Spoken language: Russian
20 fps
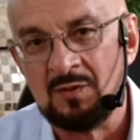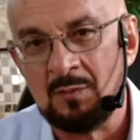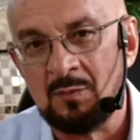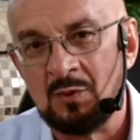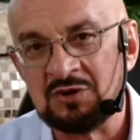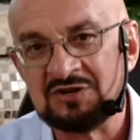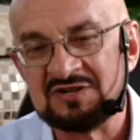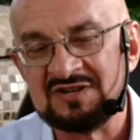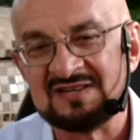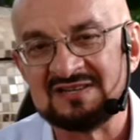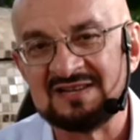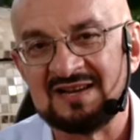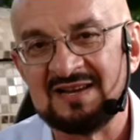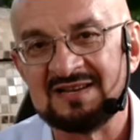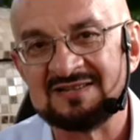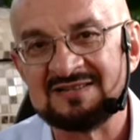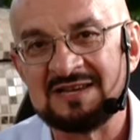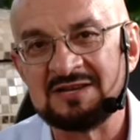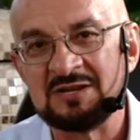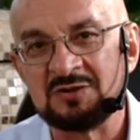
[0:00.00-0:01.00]
вы можете
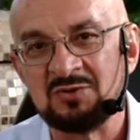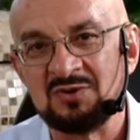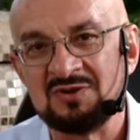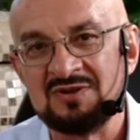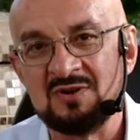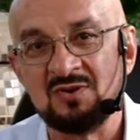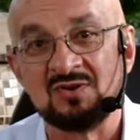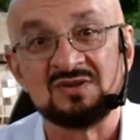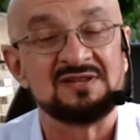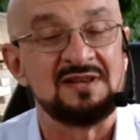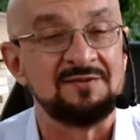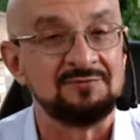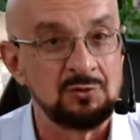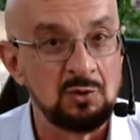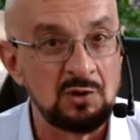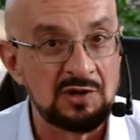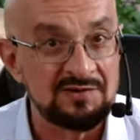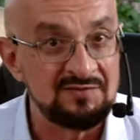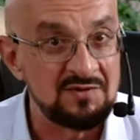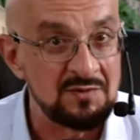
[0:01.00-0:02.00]
заказать эту книгу с
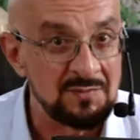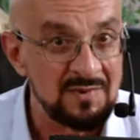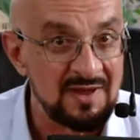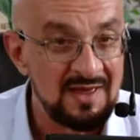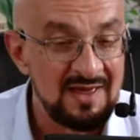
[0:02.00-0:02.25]
автографом.